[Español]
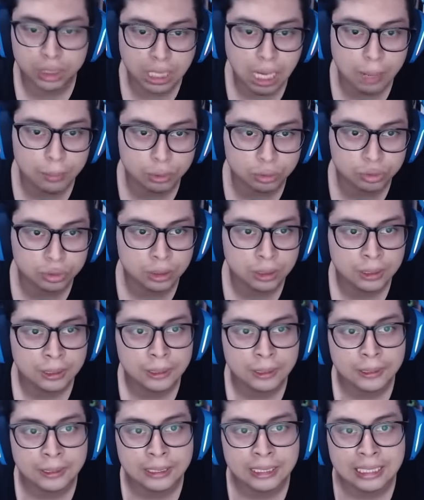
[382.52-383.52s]
Sigamos.
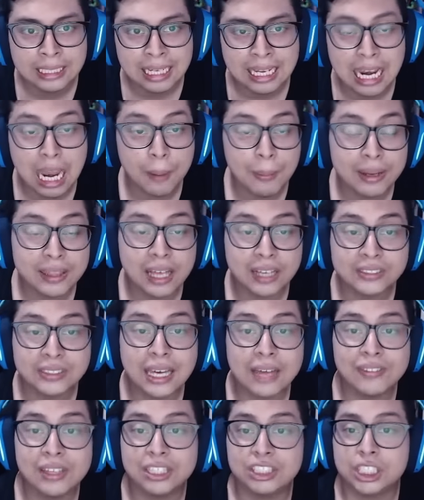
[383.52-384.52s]
La verdad
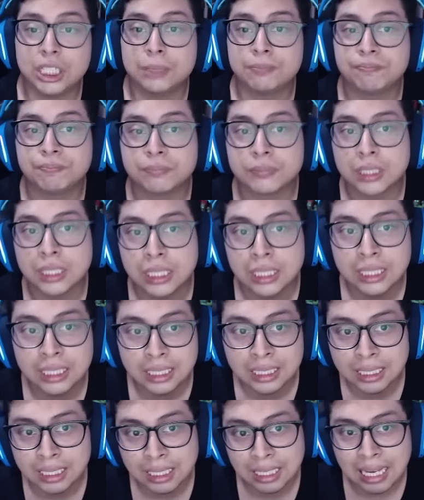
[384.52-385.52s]
se ha dicho.
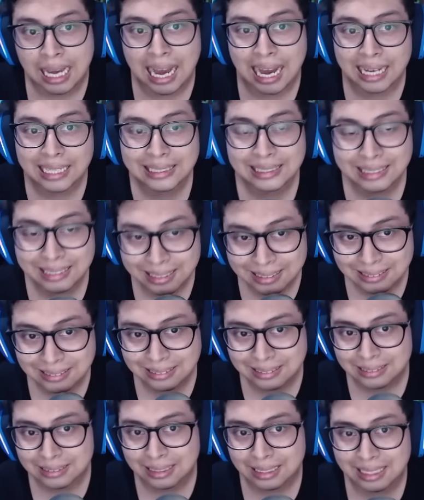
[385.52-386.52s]

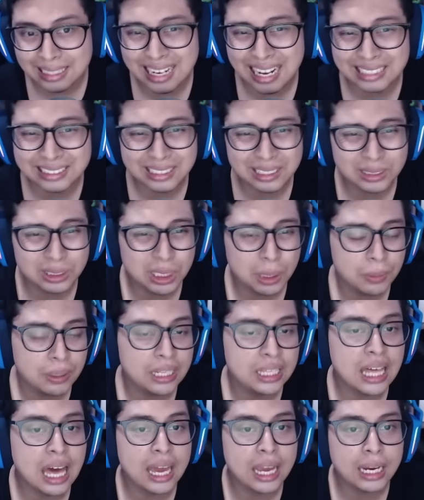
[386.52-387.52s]
Antes la
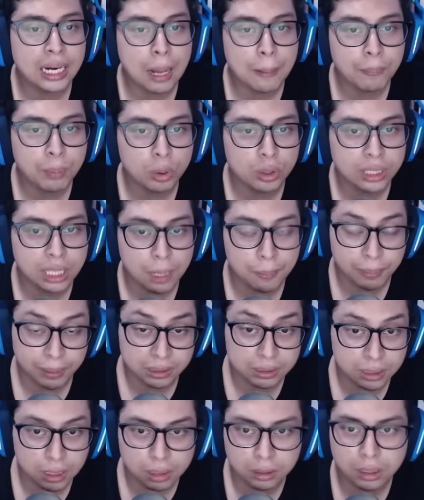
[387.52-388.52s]
sensibilidad era porque el
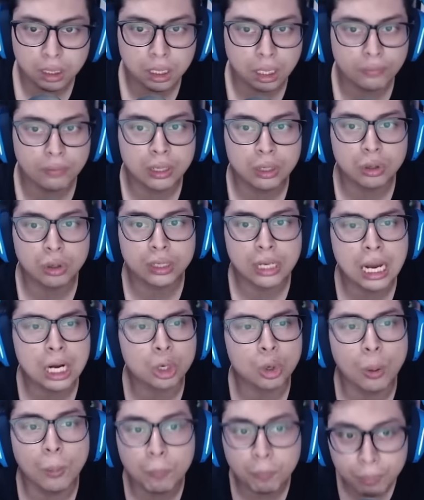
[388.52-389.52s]
presidente Rafael Correa
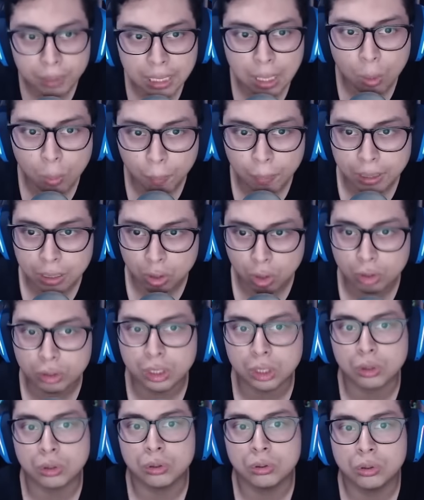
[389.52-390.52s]
rompía un
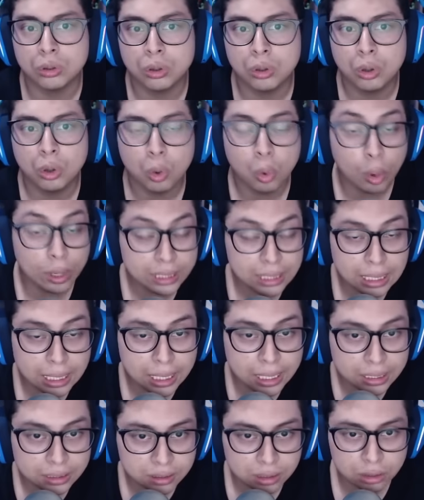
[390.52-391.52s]
periódico o en el
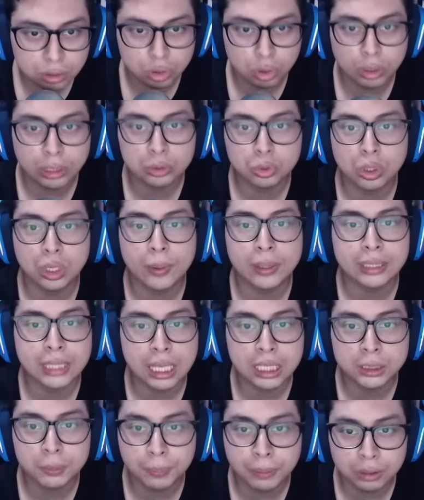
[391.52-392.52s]
ejercicio de su libertad
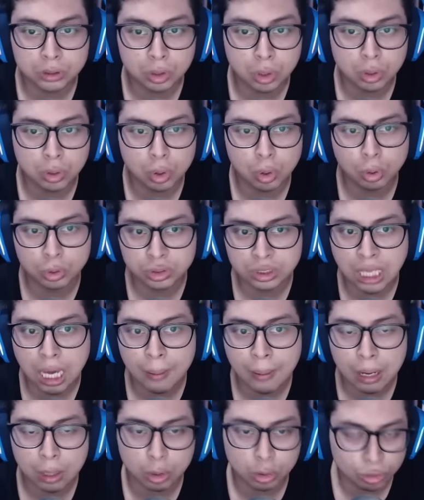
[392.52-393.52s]
de expresión
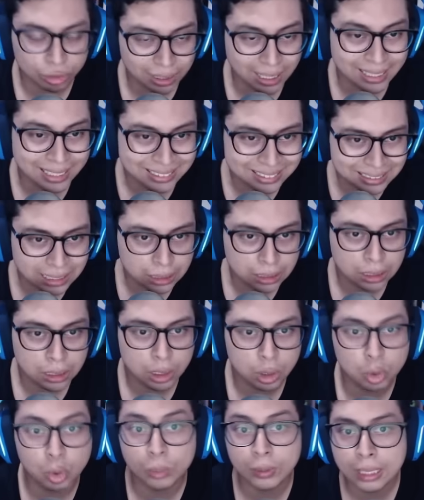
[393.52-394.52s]
osaba
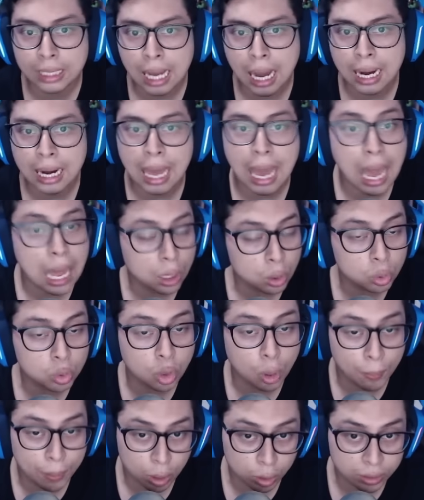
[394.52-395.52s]
contradecir y ubicar a
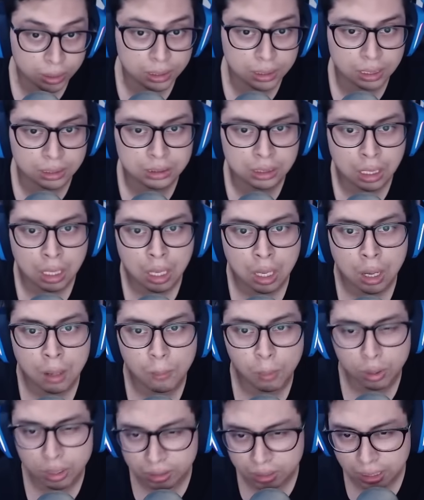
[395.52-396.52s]
algunos periodistas,
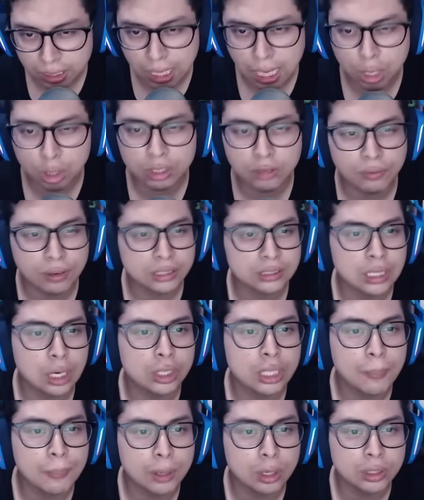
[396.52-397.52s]
politiqueros disfrazados
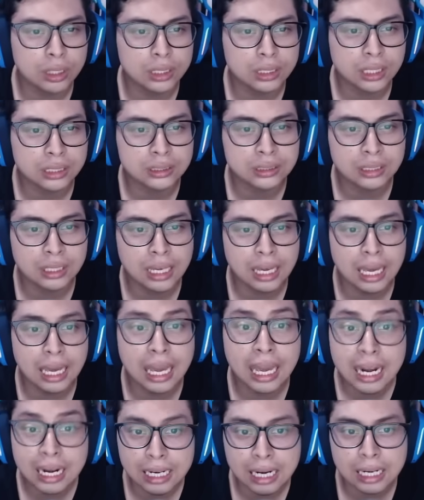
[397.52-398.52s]
de periodistas,
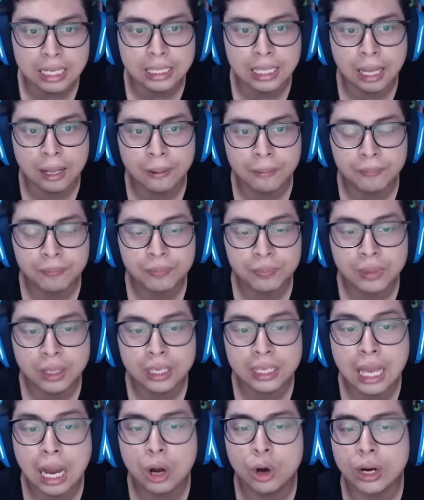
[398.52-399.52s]
en realidad.
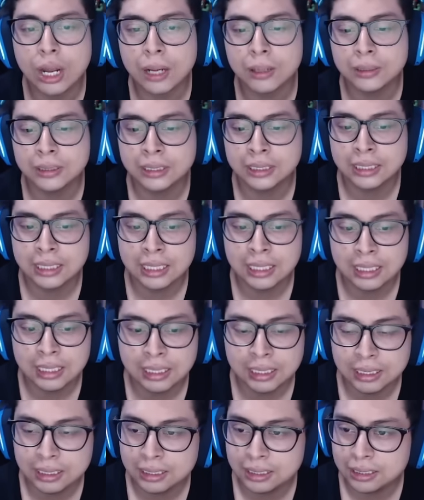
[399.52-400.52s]
Y ahora
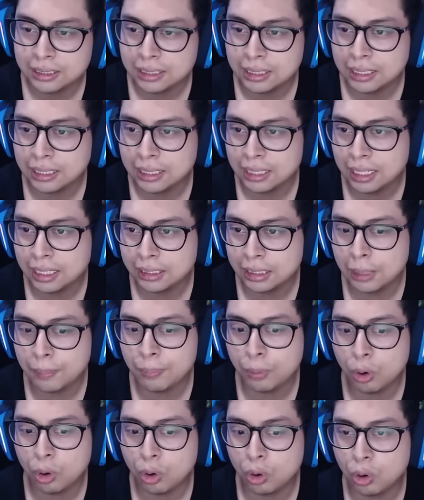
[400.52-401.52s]
el
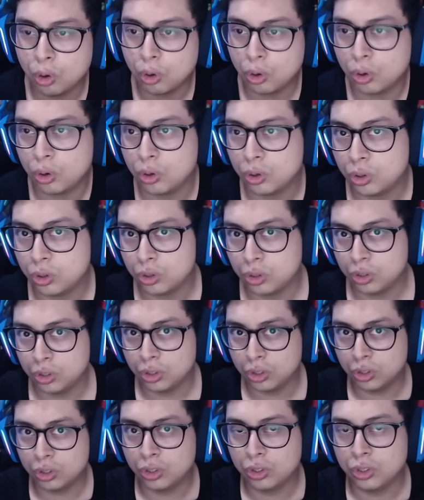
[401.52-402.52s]
tipo
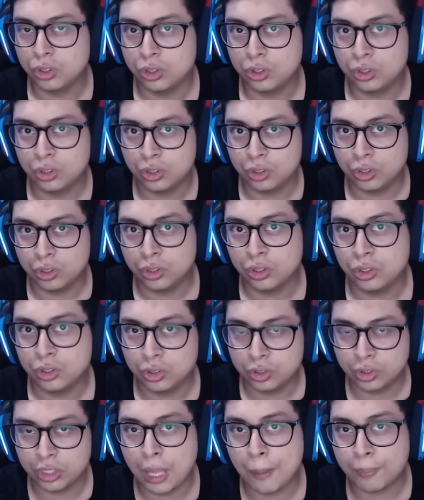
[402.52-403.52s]

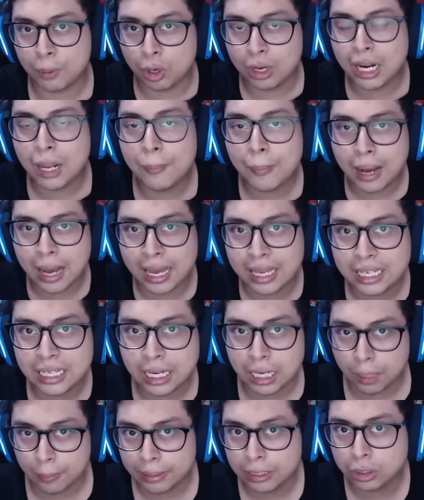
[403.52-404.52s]
de problema
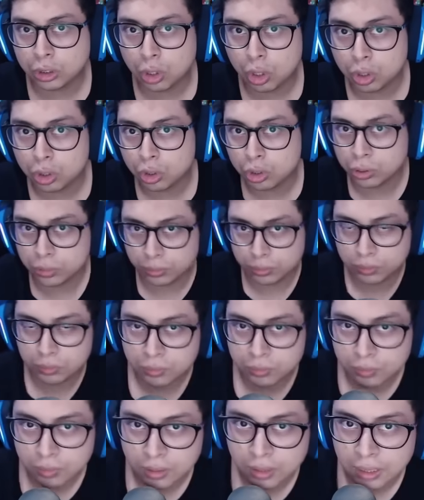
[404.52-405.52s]
incrementó, ¿no?
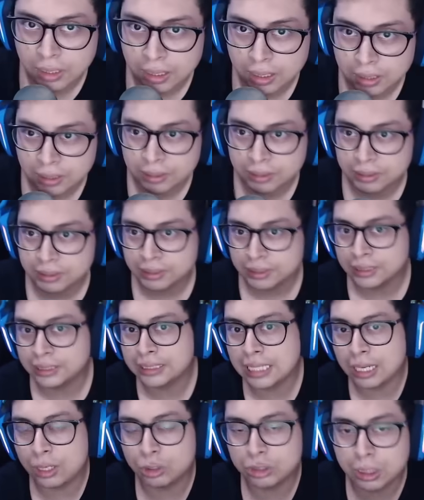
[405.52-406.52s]

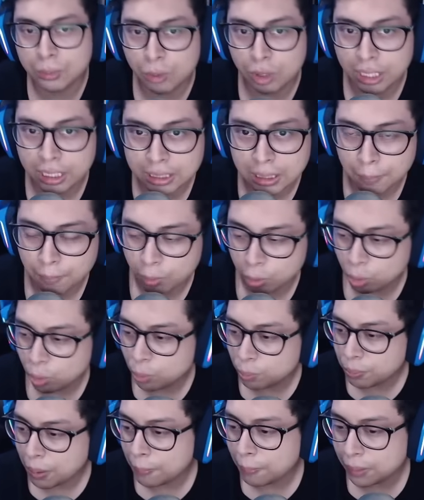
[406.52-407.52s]
Ya no se molestan por
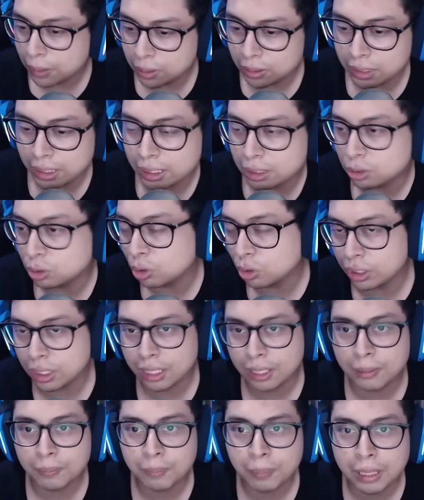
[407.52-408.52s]
un papelito
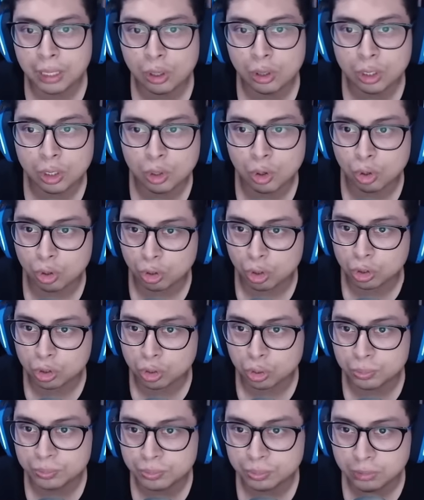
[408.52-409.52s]
de periódico roto.